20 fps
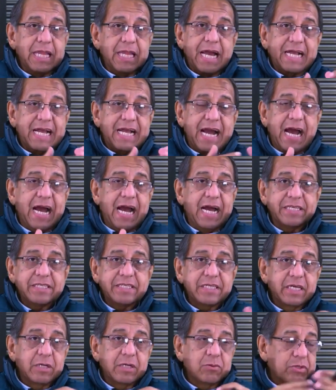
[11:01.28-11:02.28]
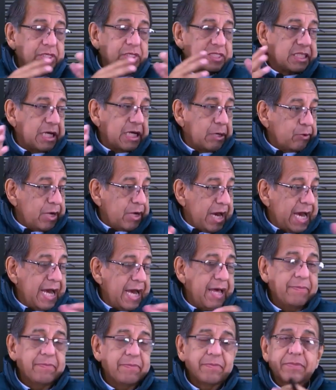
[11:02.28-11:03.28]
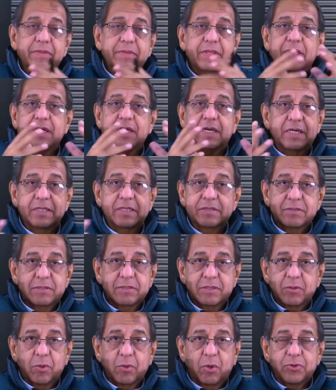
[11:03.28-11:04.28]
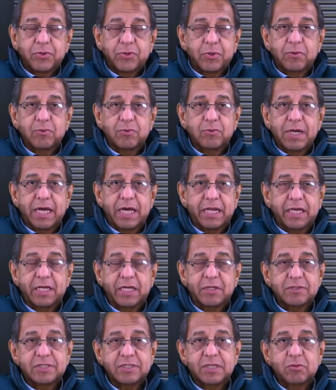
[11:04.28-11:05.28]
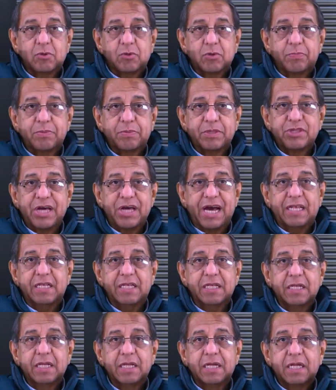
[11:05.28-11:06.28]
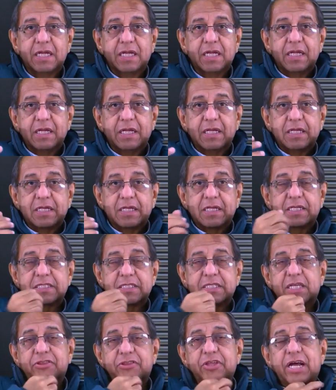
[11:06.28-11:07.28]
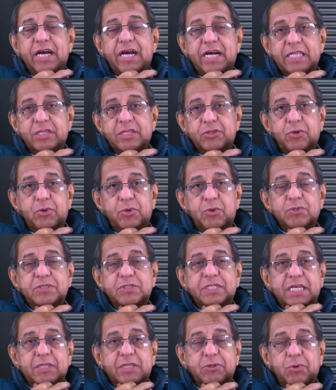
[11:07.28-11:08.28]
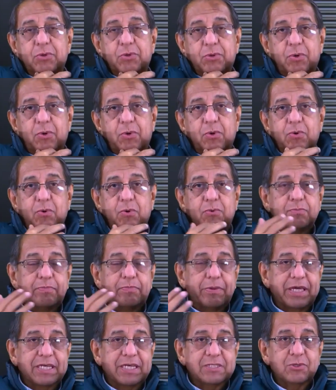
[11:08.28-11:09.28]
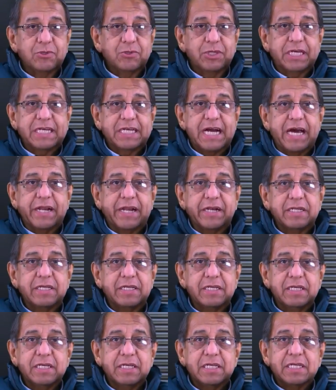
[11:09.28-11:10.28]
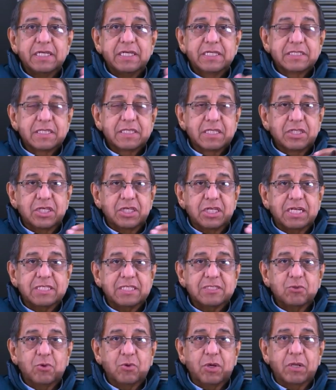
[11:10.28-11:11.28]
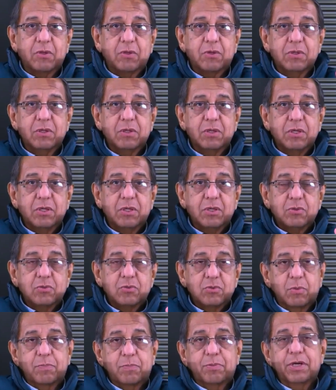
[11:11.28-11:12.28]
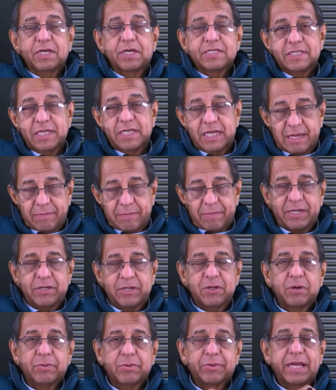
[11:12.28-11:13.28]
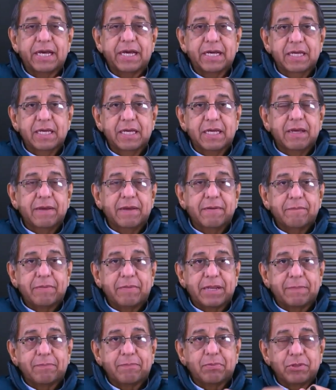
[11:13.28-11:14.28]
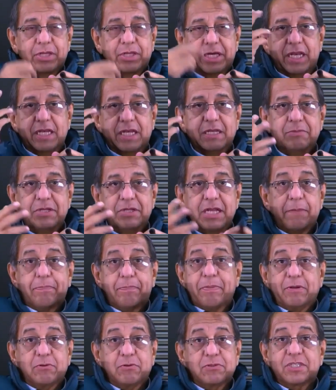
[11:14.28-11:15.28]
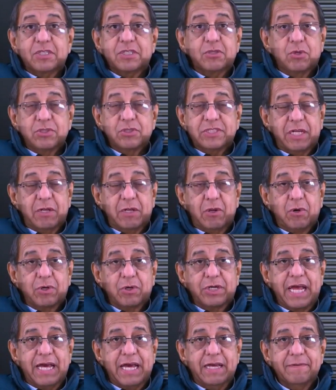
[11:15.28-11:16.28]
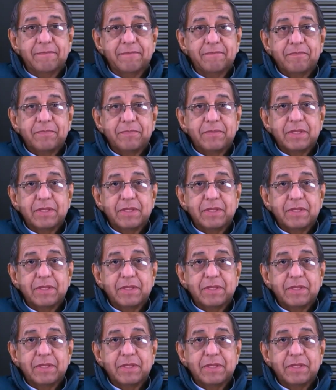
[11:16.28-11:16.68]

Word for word: la calle, en un restaurante, en otro lugar que no sea un hospital, que se atragantó, se atoró con un pedazo de carne, se tira al suelo, uno puede hacer la maniobra para poder eliminar, pero si no se logra